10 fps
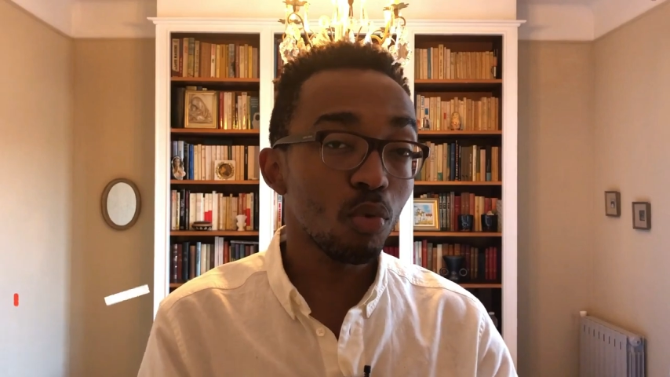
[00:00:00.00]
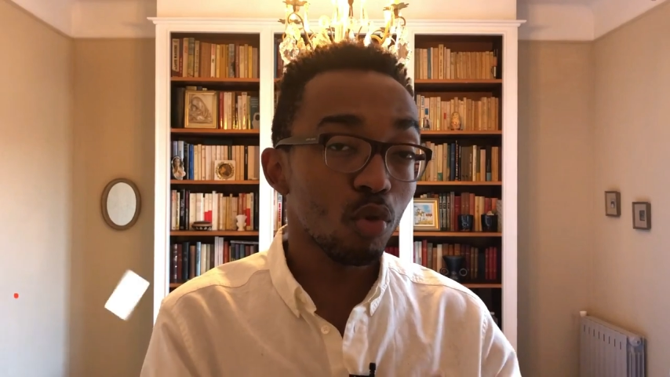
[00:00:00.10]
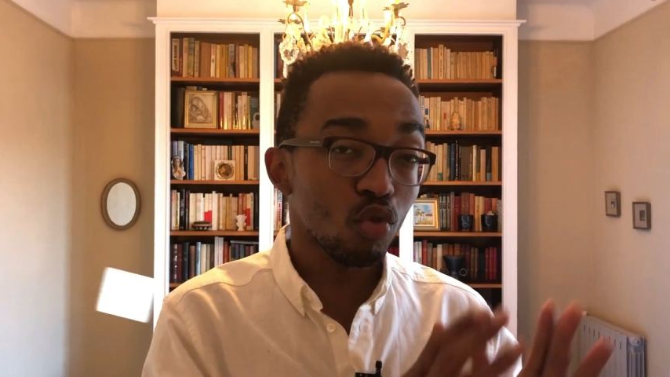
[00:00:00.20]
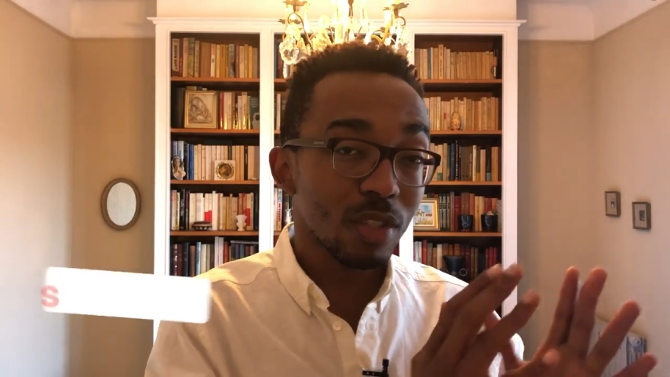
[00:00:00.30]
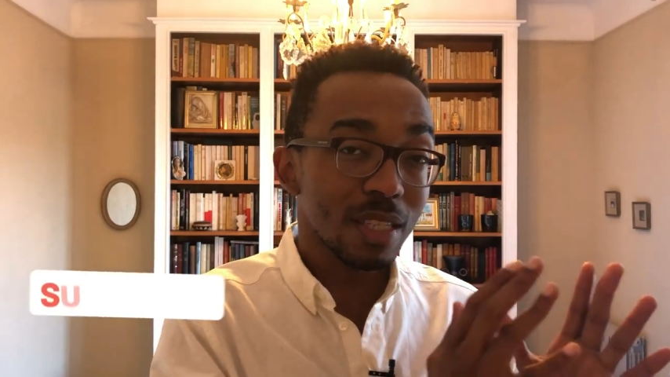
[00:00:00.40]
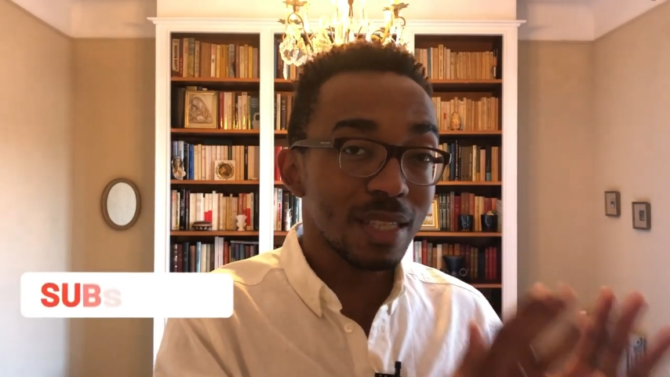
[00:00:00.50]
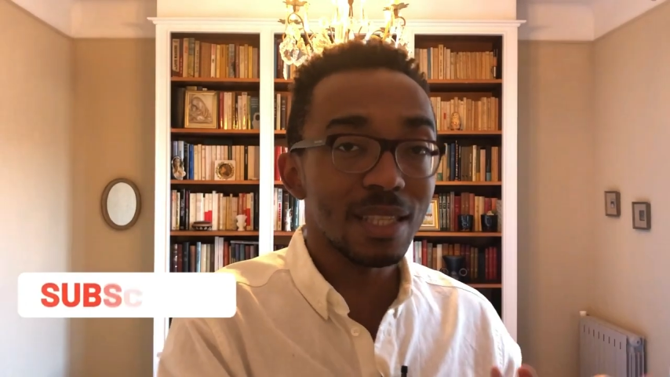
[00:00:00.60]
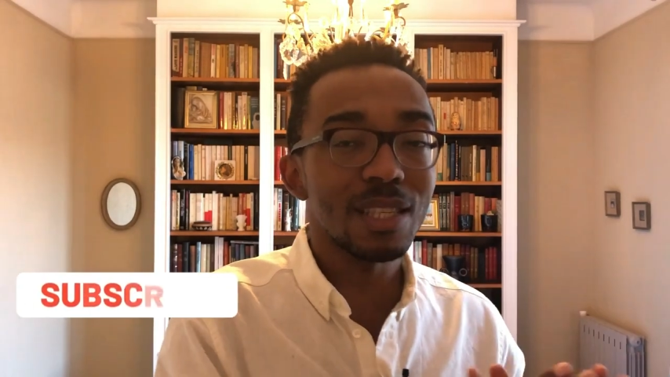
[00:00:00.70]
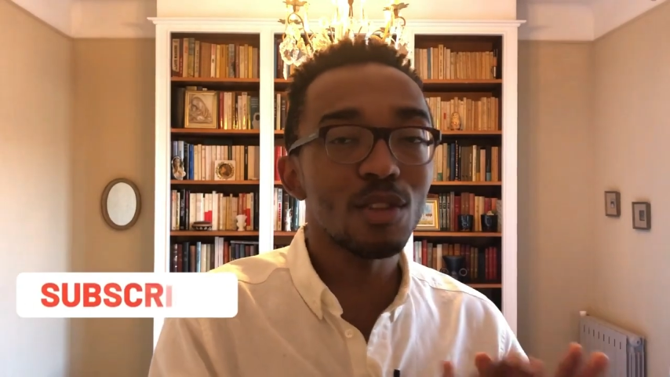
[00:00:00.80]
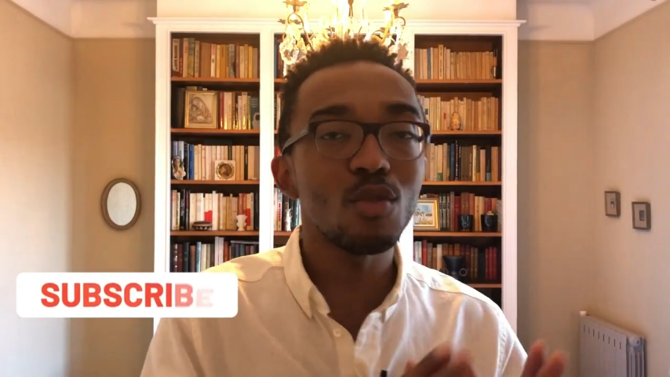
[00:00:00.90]
pour rejoindre des
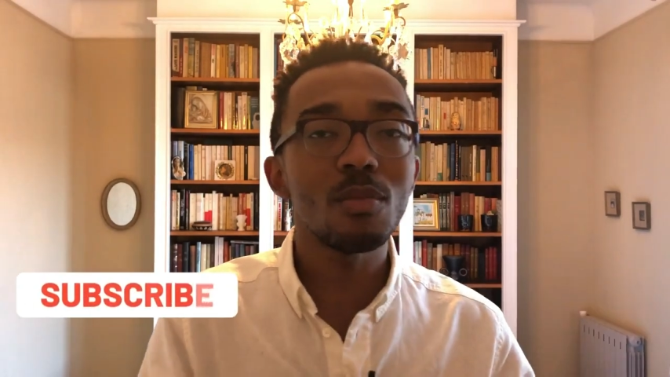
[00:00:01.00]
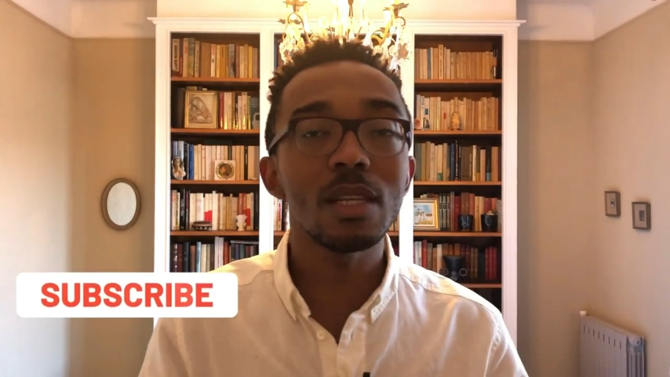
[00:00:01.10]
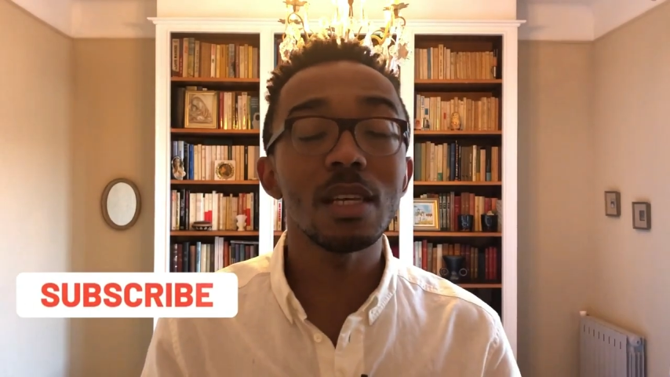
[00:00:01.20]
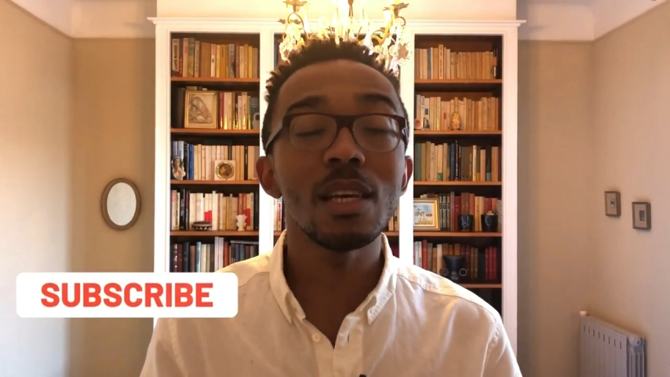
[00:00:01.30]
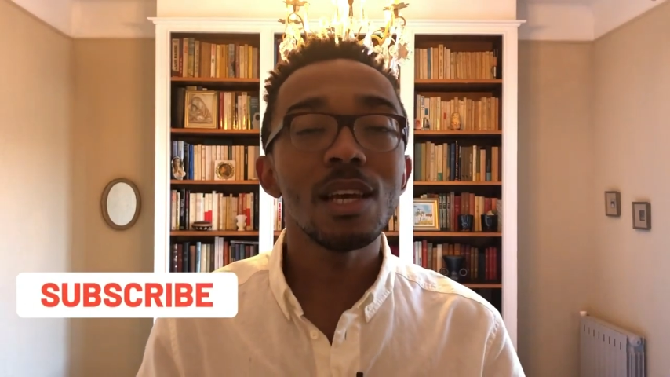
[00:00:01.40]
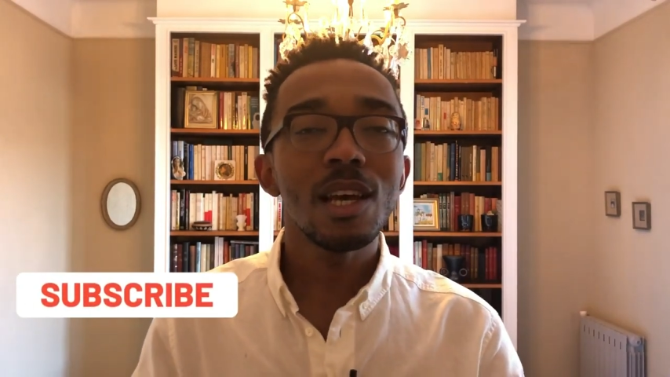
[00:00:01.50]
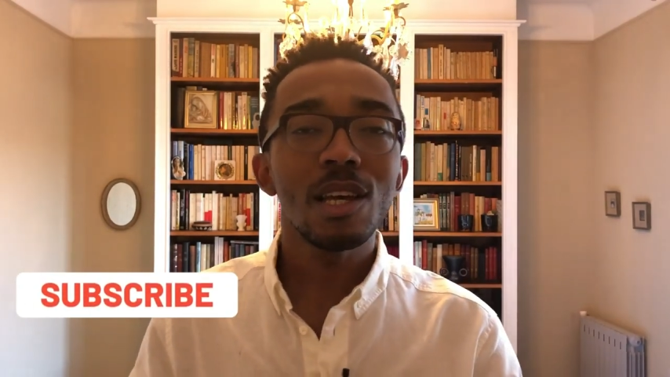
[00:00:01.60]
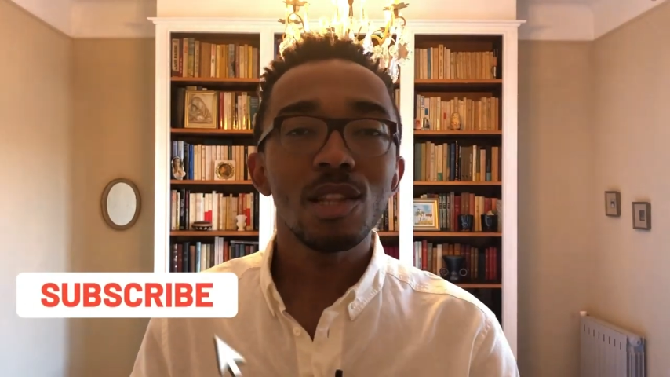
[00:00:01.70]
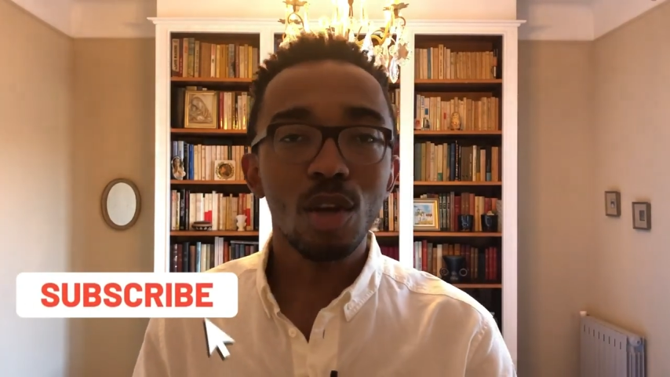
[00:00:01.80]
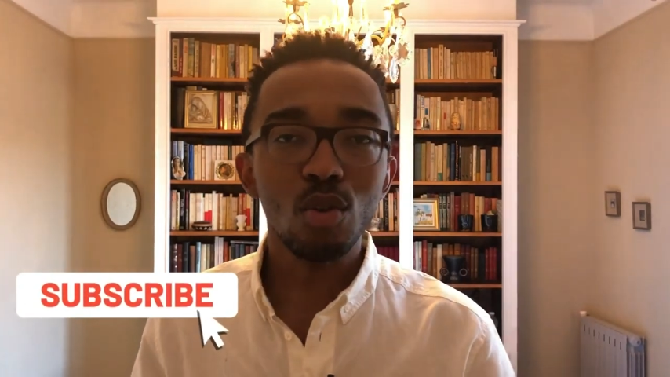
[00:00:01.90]
dizaines de milliers
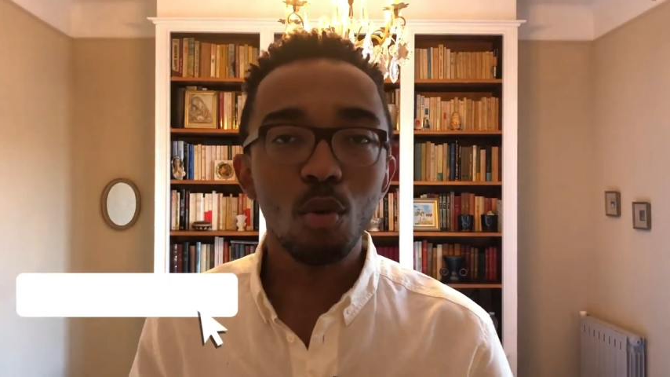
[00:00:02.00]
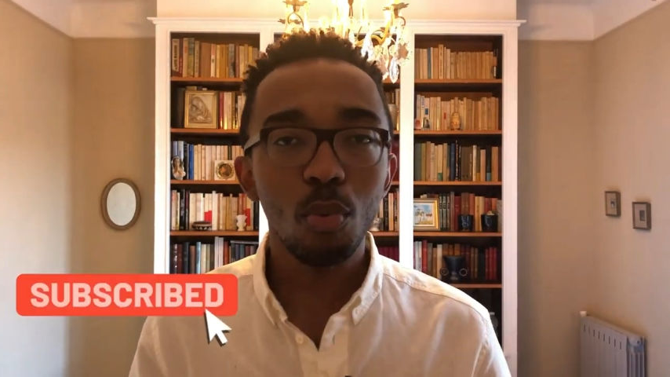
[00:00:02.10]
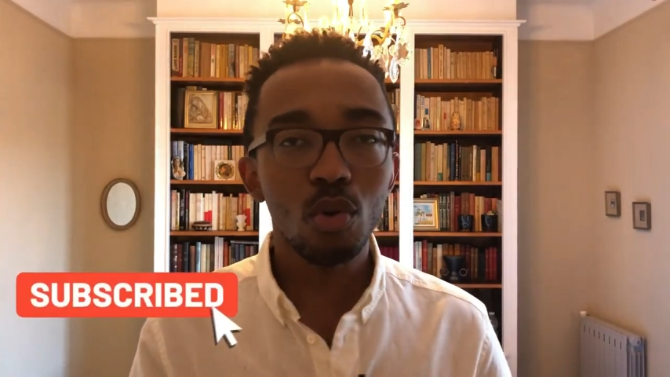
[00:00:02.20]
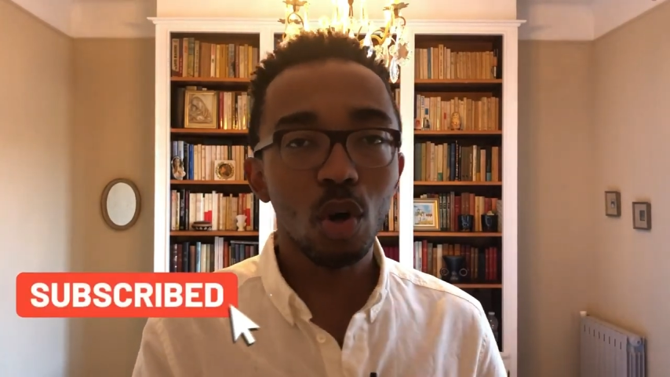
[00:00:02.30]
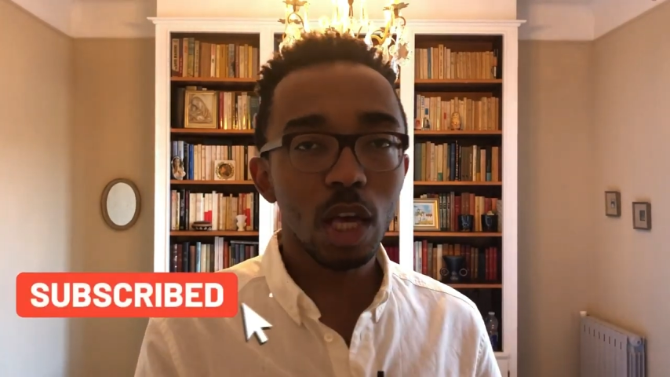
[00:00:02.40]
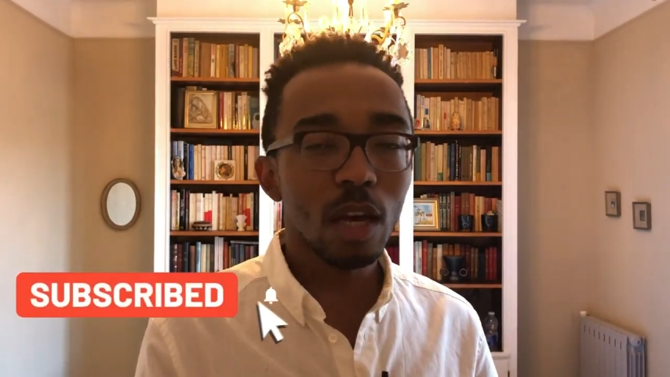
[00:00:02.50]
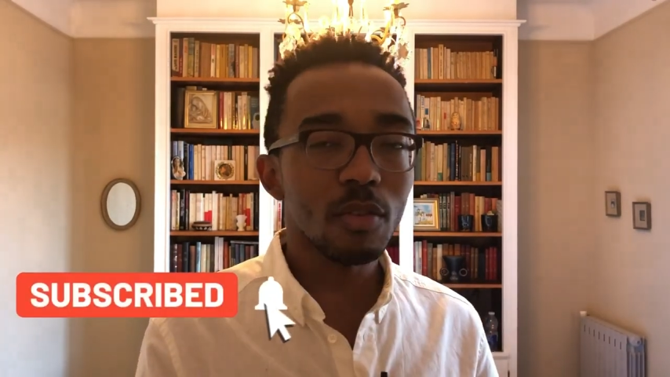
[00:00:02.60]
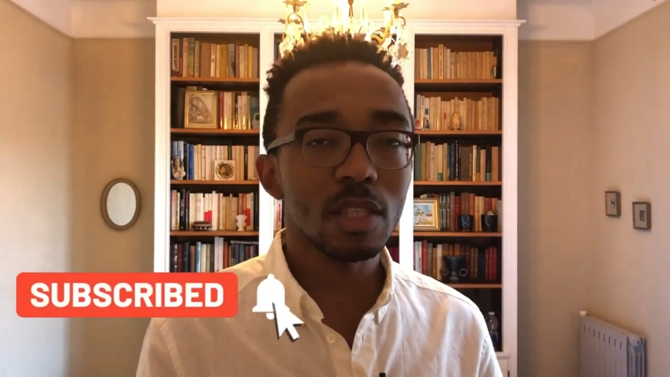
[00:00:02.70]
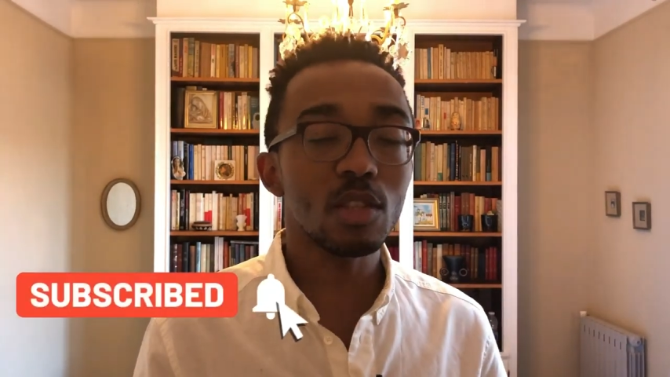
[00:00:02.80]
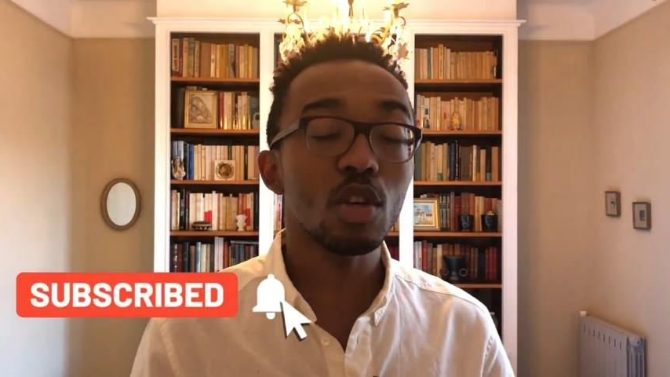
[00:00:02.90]
d'entrepreneurs et
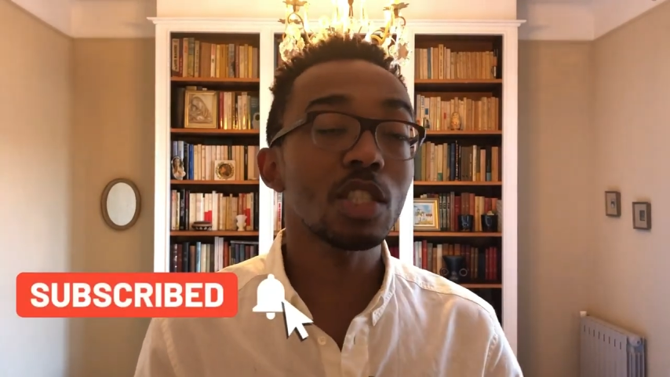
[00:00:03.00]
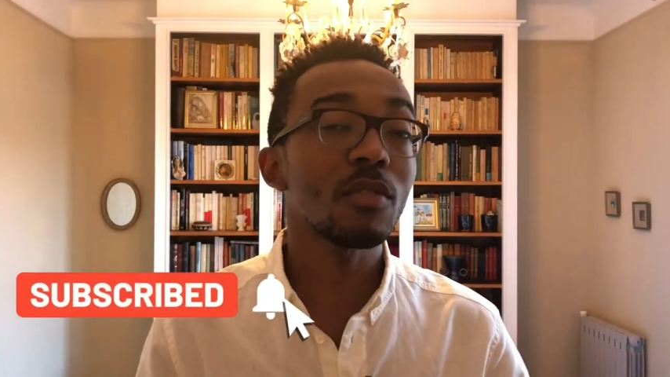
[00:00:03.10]
investisseurs.